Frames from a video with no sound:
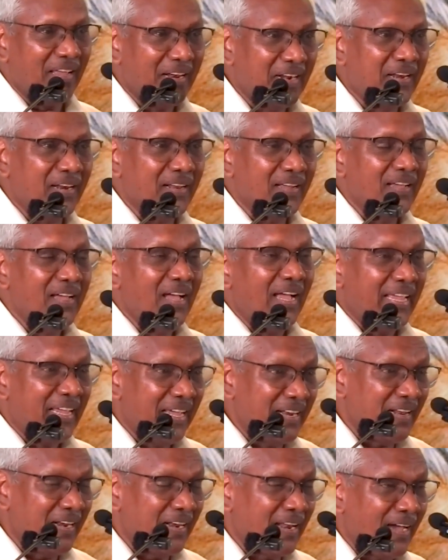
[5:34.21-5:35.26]
என்று
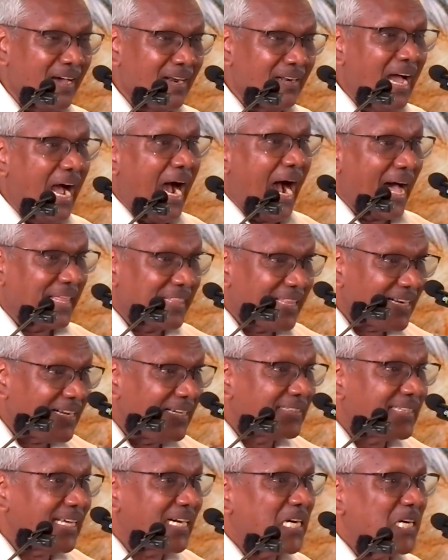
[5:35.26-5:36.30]
ஏனென்றால்
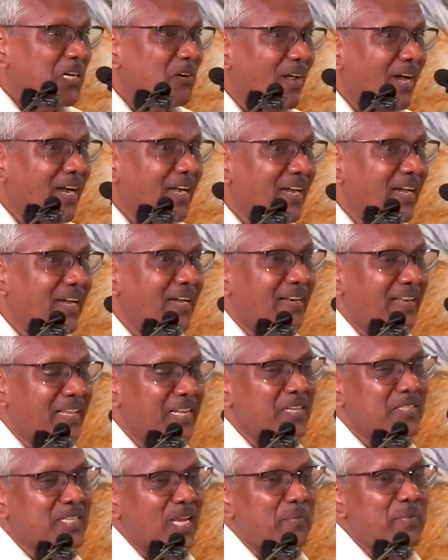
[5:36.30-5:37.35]
அதற்கு தக்கவராக
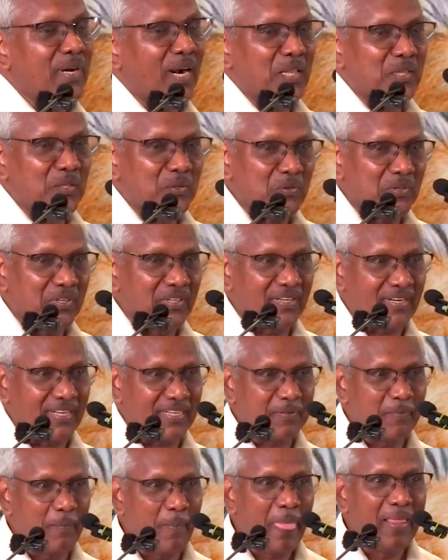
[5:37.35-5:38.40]
லிங்குசாமி நடந்து
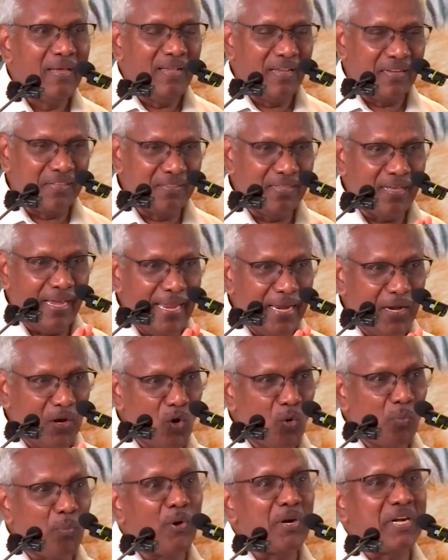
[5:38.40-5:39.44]
கொண்டிருக்கிறார் இந்த
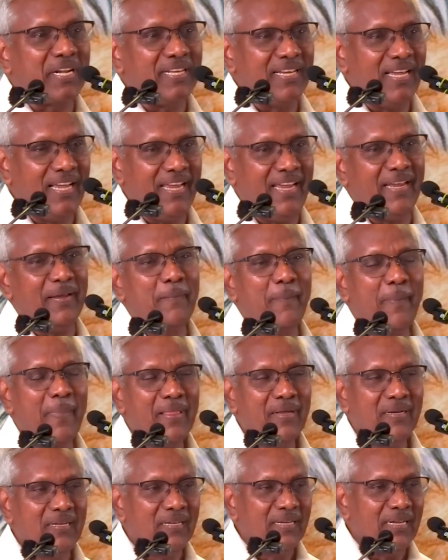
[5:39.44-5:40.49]
ஐக்கிய போட்டியை
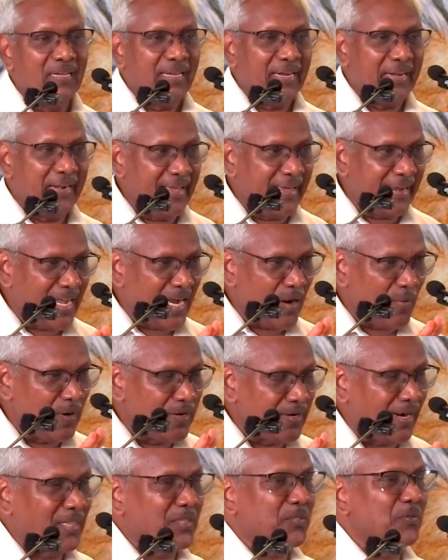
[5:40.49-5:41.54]

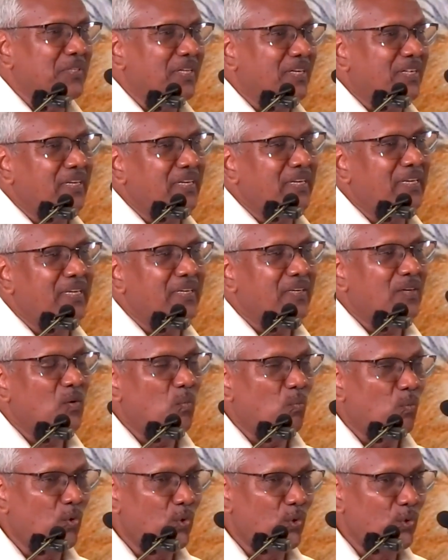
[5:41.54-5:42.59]
இடையறாமல் நடத்துவதற்கு
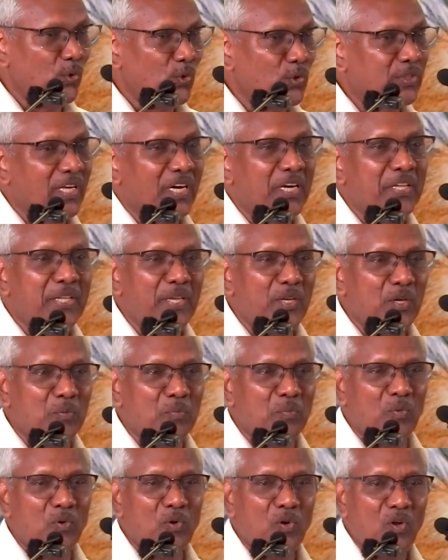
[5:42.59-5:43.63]
முழு
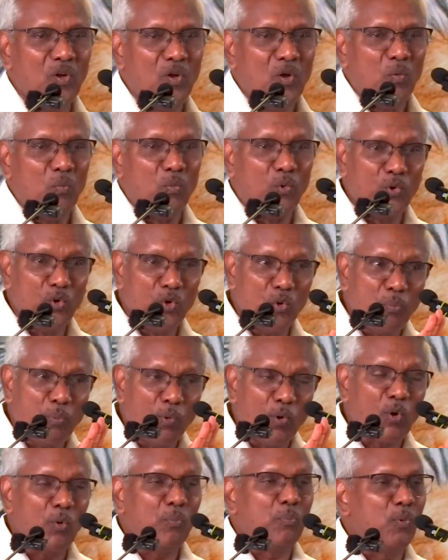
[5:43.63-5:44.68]
தகுதியும் முழு
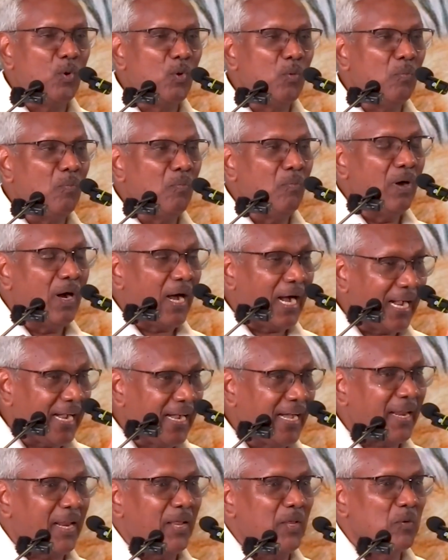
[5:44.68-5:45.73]
பொறுப்பும்
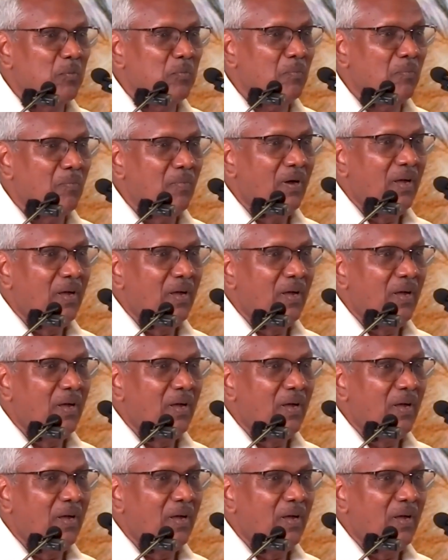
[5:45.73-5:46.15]
அக்கறையும்